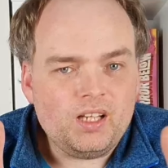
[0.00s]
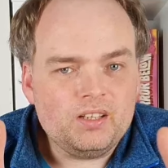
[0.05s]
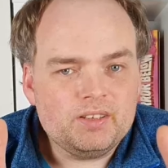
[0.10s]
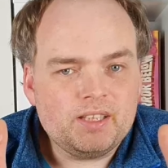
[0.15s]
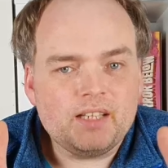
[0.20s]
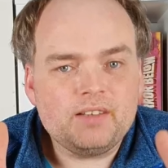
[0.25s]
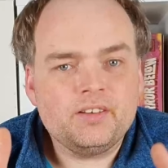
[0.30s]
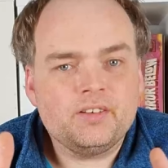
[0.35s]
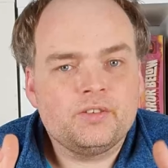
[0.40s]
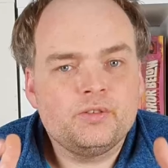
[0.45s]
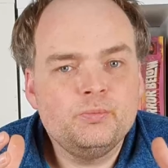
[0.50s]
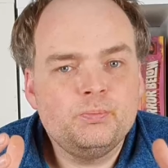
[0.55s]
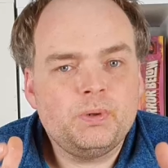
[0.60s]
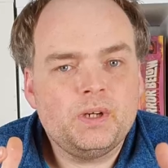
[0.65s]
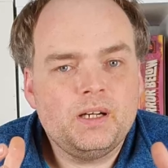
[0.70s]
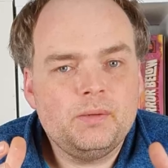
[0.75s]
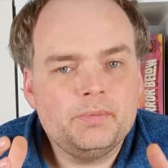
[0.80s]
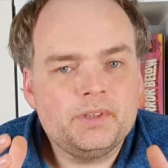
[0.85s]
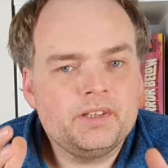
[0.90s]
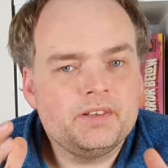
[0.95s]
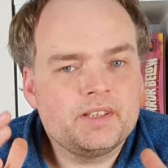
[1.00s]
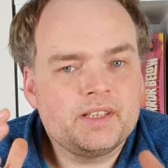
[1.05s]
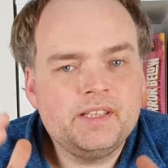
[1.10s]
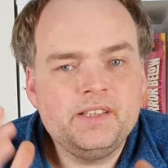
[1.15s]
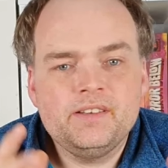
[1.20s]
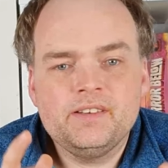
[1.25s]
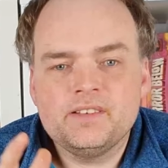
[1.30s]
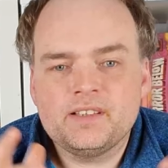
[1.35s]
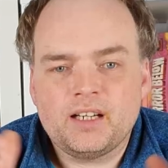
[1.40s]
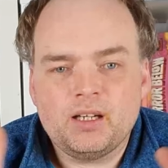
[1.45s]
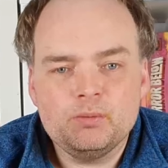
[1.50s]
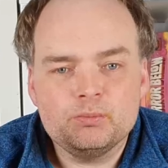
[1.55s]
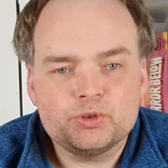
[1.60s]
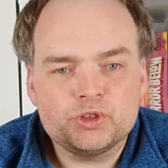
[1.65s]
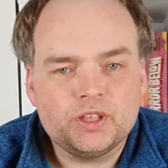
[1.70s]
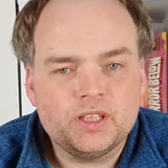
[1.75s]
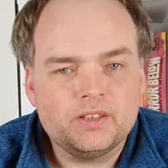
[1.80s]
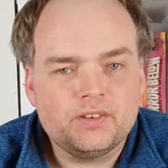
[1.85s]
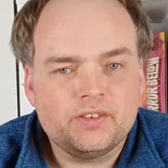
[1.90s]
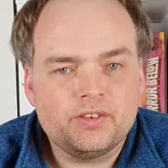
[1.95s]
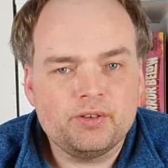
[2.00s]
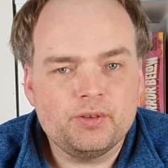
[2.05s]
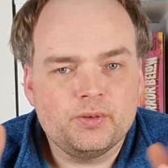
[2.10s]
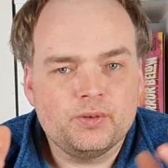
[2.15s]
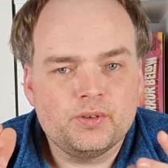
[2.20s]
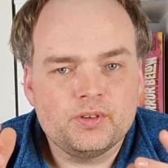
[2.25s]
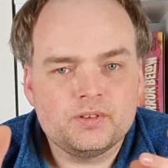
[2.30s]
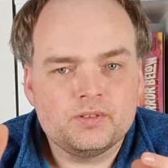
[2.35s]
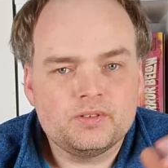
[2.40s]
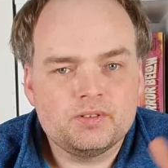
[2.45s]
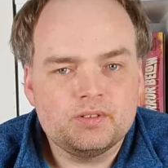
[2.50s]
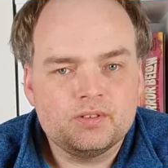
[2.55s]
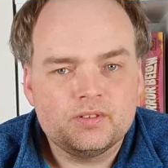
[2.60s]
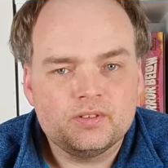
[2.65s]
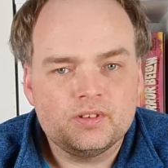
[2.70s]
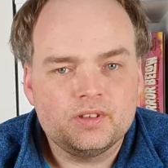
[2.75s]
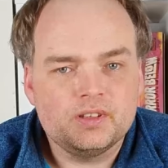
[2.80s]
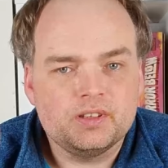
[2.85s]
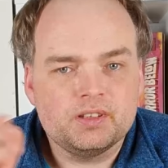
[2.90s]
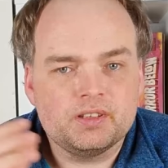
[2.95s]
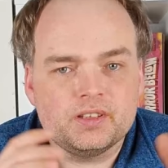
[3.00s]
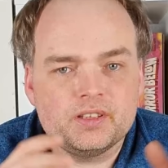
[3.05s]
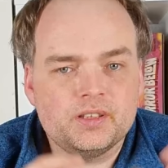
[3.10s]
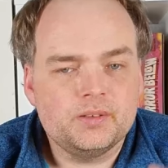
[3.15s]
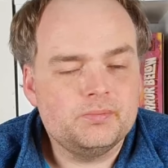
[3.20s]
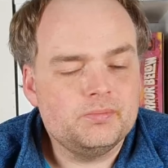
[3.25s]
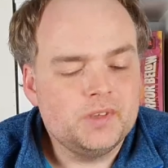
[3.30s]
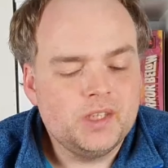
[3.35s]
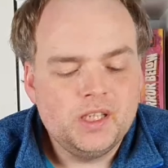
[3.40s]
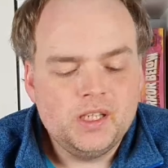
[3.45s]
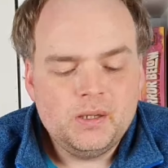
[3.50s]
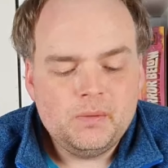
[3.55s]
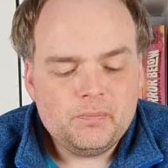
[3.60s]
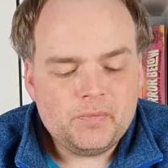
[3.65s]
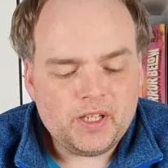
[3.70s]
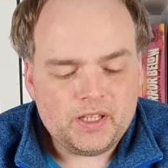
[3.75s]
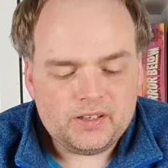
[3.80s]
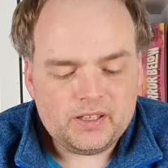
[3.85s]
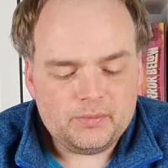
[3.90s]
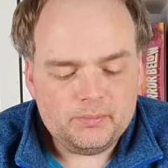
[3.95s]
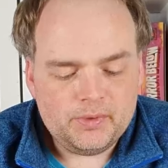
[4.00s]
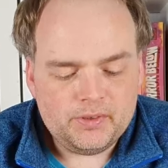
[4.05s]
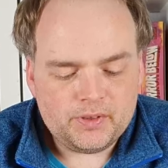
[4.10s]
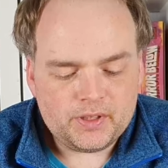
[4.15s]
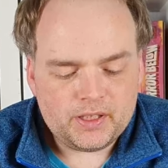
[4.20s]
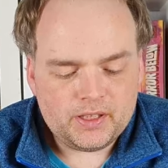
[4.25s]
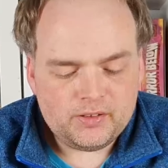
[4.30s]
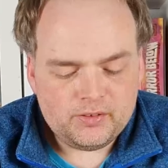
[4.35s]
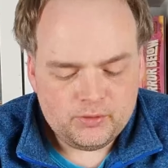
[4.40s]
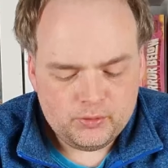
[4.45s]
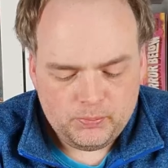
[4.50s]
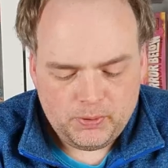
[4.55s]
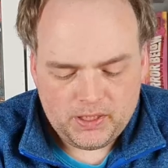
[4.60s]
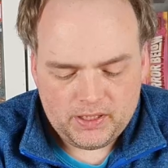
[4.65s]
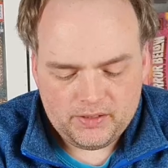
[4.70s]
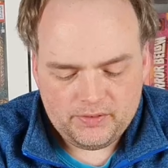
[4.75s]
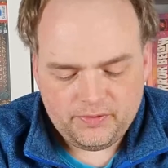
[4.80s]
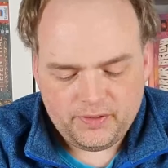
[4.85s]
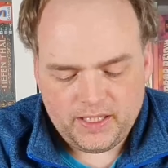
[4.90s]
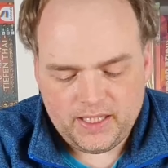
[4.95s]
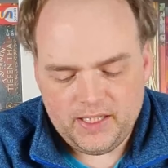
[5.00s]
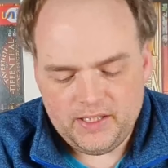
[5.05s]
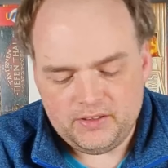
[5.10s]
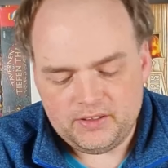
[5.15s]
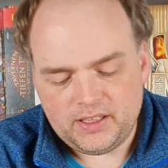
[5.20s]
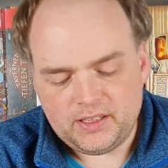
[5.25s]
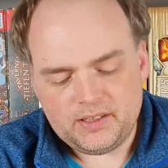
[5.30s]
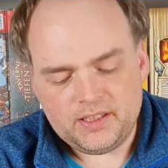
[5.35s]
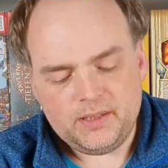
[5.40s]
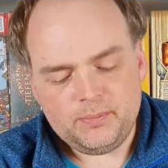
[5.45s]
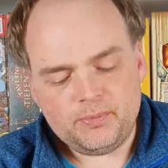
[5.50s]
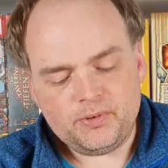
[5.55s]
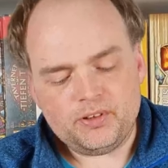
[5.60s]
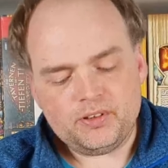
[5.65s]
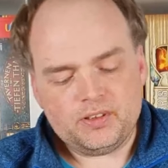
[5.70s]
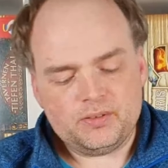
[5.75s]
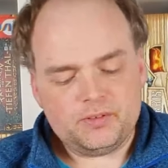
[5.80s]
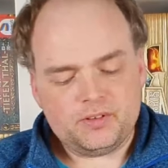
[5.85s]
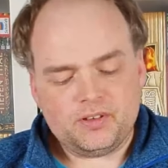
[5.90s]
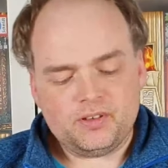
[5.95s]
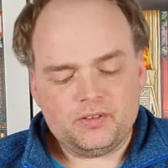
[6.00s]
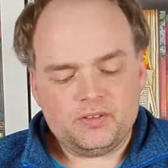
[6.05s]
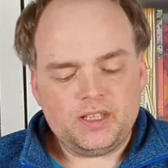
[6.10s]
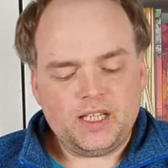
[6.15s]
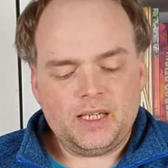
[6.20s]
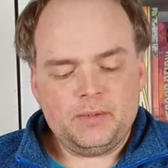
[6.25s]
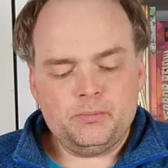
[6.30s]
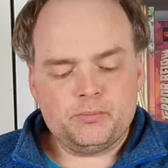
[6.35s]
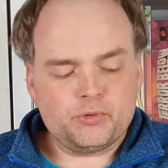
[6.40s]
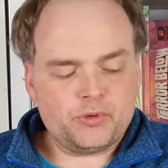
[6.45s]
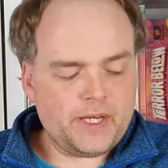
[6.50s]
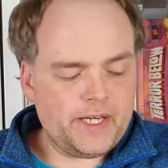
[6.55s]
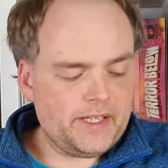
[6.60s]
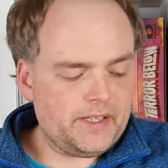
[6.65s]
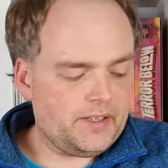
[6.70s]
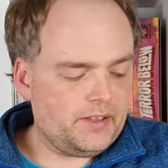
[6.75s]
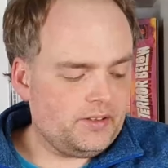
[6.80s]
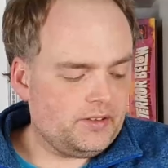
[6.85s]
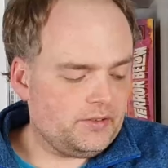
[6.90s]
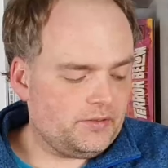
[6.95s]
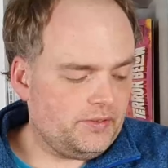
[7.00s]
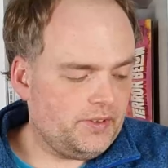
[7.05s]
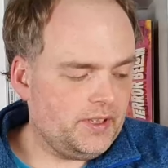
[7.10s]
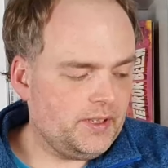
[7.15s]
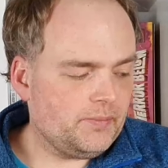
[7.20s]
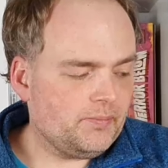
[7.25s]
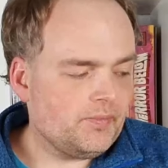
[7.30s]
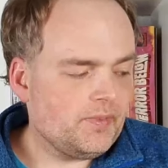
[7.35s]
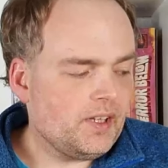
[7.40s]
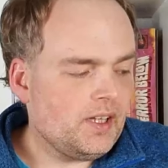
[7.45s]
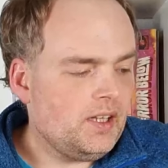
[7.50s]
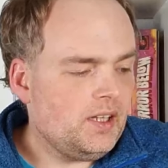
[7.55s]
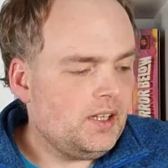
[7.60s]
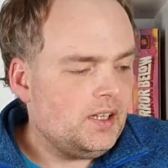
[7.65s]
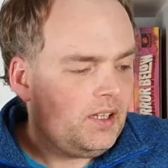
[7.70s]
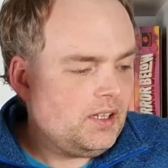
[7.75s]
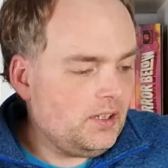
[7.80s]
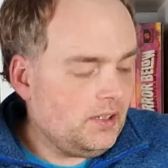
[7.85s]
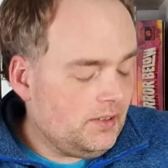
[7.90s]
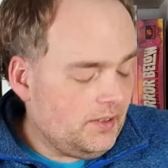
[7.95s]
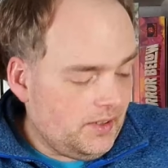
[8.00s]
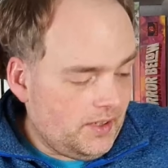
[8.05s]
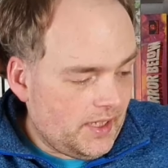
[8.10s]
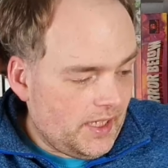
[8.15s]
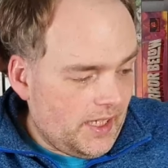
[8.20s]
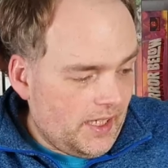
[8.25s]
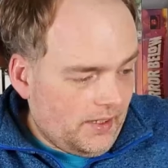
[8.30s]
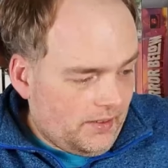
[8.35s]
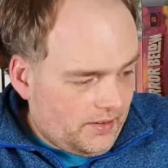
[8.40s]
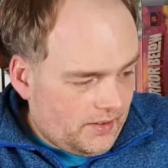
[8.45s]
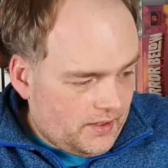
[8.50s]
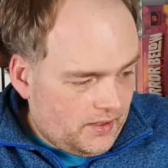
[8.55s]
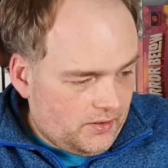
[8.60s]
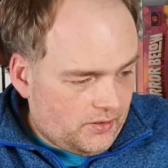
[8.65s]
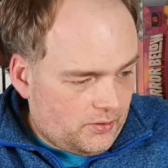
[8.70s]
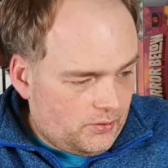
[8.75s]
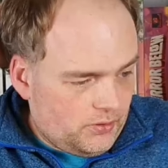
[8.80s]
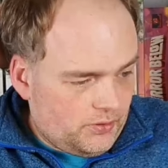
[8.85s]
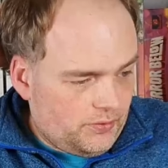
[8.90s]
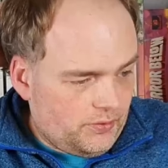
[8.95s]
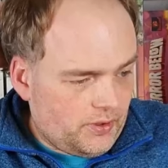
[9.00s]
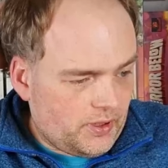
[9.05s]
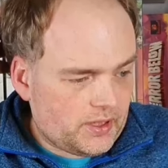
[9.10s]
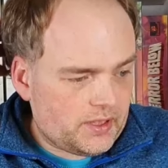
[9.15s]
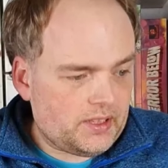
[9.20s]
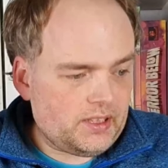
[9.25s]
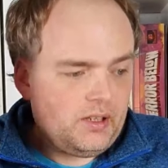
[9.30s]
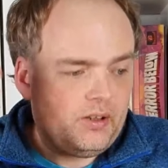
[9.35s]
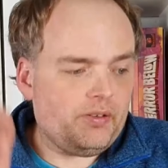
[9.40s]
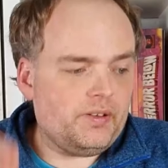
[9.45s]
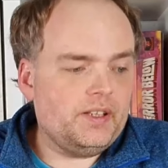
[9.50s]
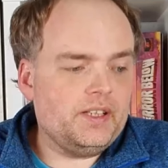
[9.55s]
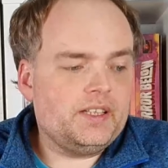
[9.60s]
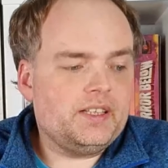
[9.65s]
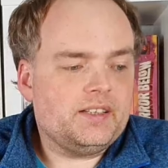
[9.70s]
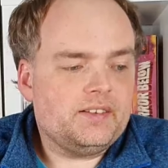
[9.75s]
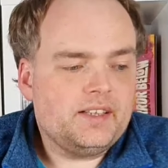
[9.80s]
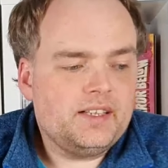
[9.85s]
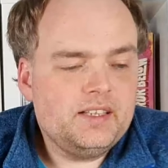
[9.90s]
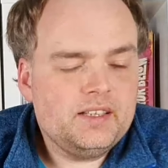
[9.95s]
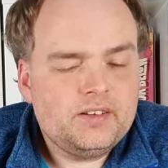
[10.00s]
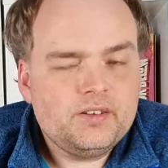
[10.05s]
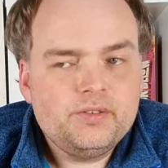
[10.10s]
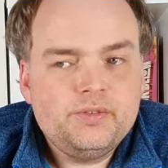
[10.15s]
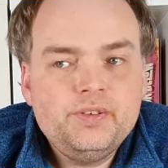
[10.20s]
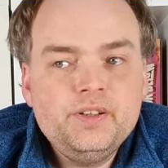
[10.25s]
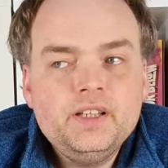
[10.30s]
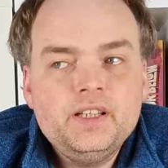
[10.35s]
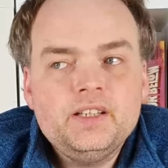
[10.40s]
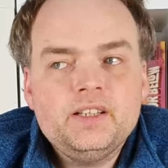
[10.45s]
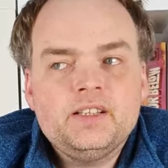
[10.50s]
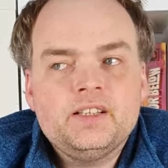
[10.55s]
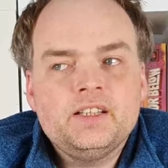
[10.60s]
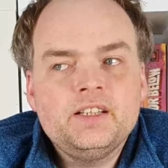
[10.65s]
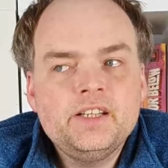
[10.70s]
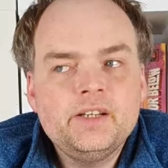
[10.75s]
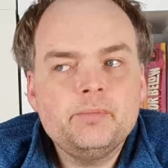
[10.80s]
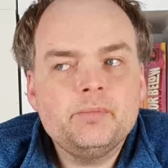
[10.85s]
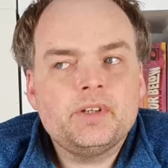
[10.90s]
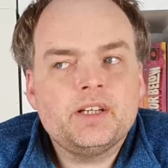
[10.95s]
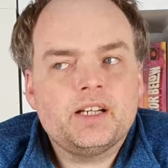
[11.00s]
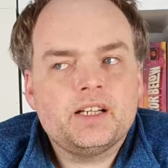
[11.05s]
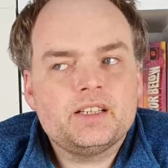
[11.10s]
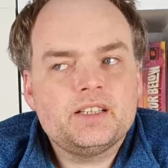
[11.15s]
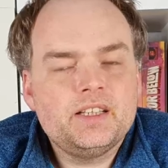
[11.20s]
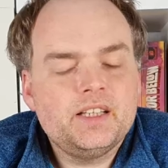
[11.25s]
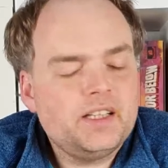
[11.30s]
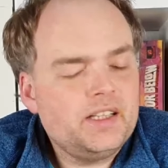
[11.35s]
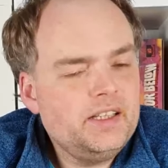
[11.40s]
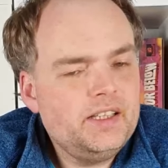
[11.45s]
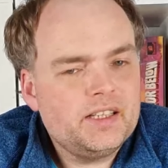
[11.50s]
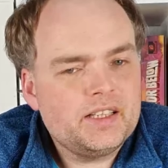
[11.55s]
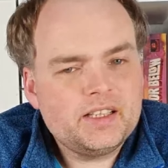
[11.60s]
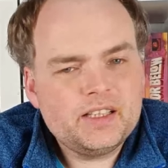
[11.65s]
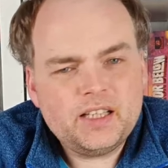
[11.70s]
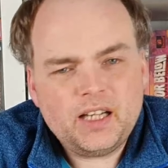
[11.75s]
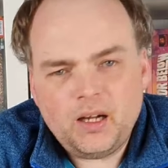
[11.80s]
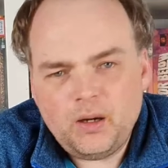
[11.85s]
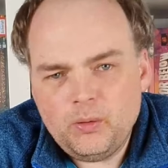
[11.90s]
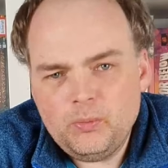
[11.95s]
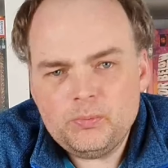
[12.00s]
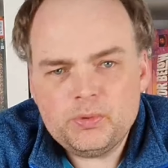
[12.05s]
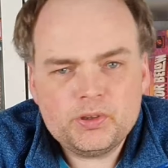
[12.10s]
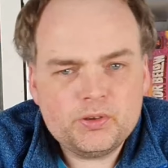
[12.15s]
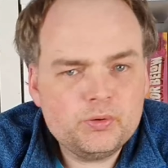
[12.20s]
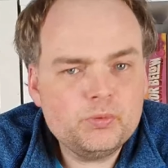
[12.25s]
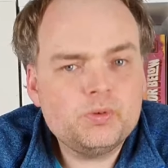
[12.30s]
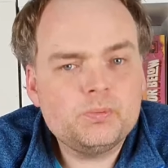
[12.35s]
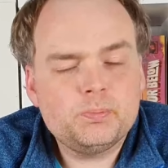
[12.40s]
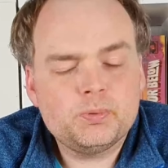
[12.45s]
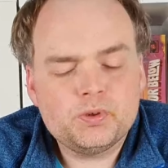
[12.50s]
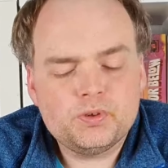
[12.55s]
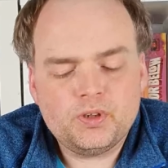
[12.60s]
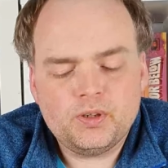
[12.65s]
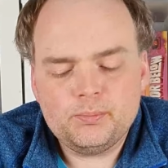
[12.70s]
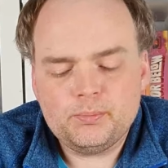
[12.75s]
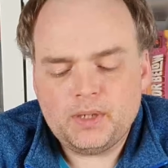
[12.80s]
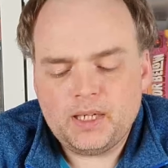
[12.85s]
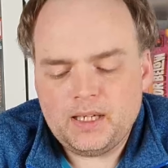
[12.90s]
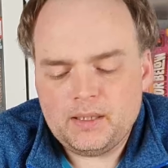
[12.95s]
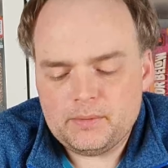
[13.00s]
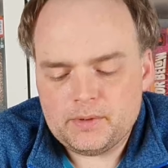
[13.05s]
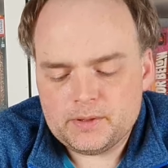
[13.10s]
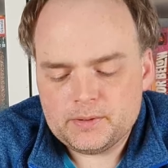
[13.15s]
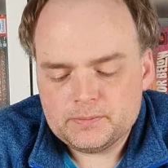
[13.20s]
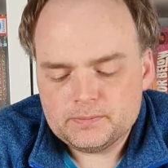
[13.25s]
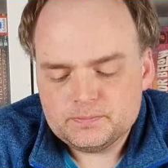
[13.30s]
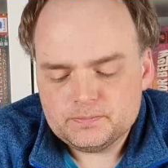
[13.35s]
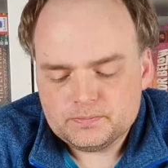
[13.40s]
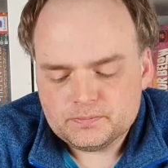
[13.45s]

das ist super mit diesen riesigen Raumstationen und ähm, das hat mir wirklich super gefallen. Und dann gibt es so einen kleinen Break irgendwie, der erst ganz gut wirkt, auch wenn ich tatsächlich zu vielen dieser Nebencharaktere hier kaum Bezug bekommen habe.